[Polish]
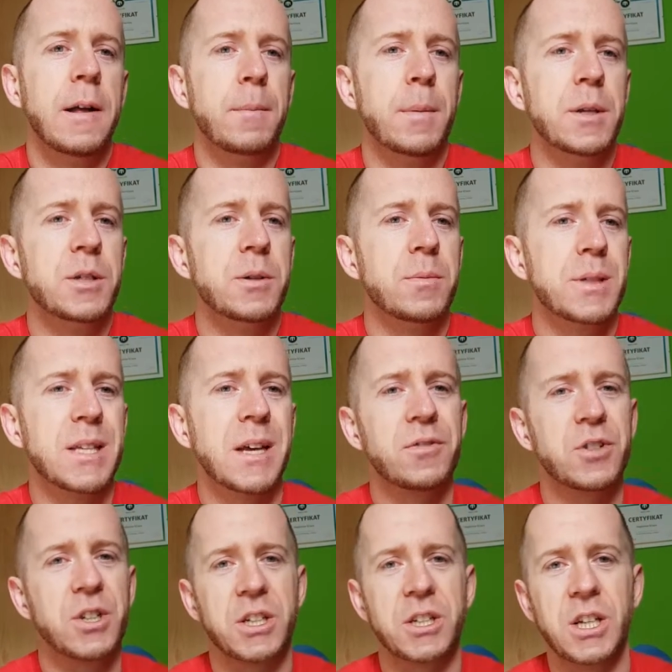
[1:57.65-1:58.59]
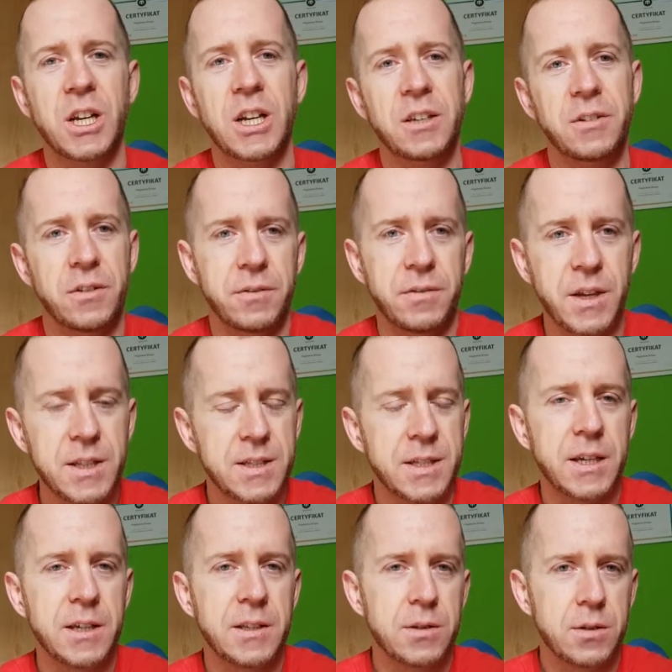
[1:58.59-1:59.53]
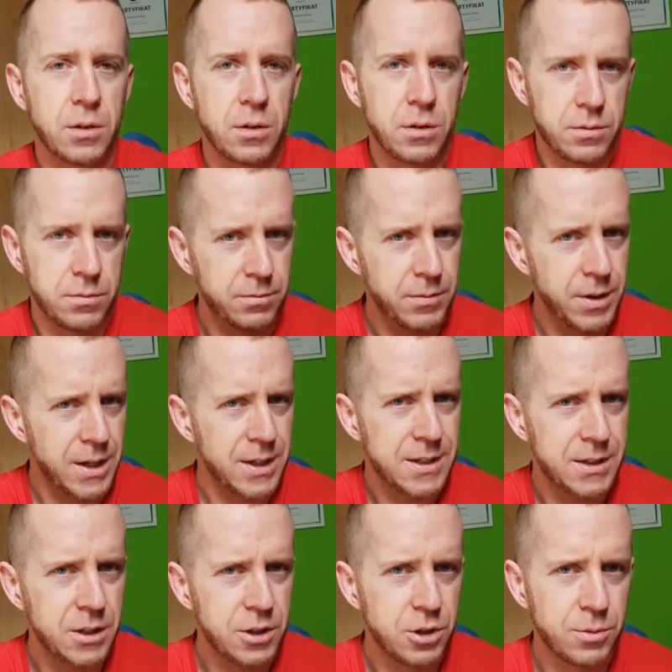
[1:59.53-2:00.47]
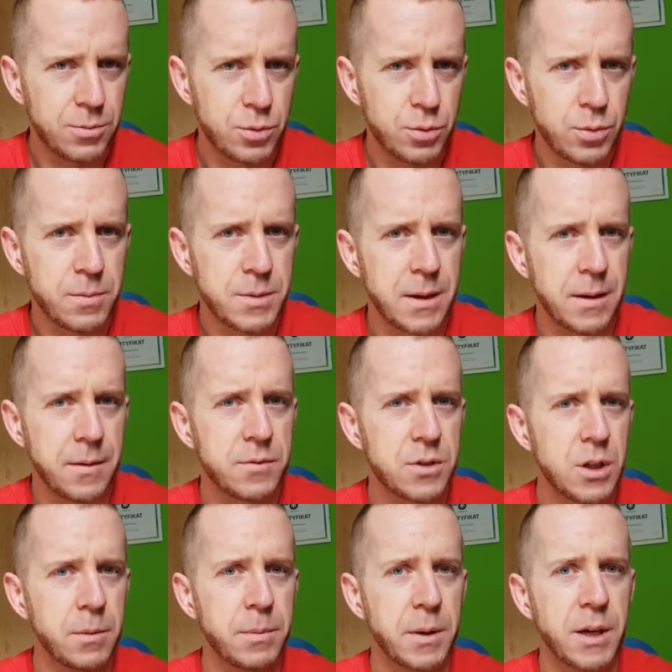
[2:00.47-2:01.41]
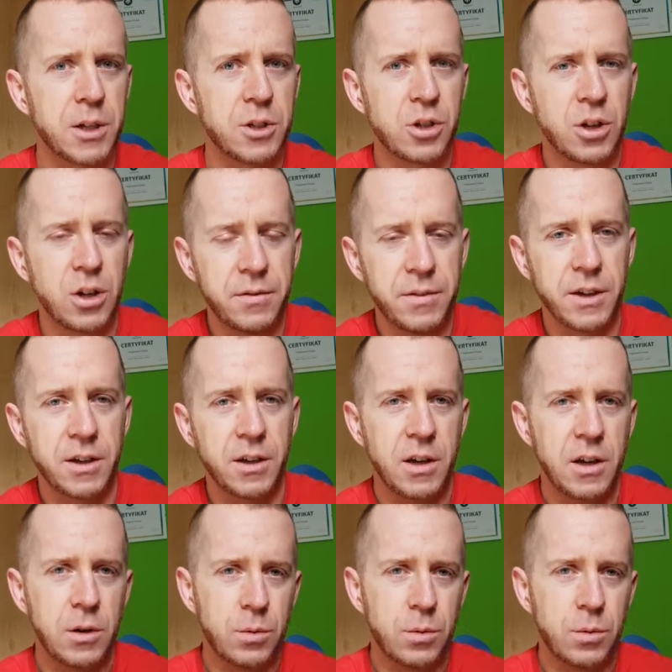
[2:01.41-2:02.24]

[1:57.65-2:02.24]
będziemy zawsze chcieli więcej, co nie jest niczym złym samym w sobie, aczkolwiek